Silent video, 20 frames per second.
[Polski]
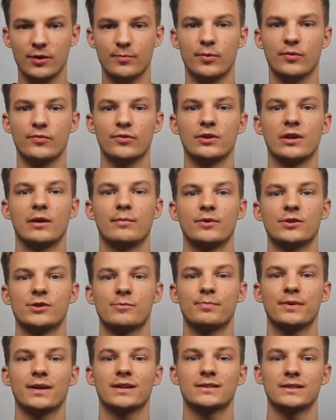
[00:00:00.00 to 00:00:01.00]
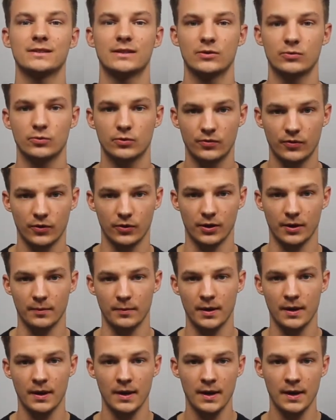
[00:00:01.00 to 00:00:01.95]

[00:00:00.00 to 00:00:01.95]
powinna być praca nad utworem.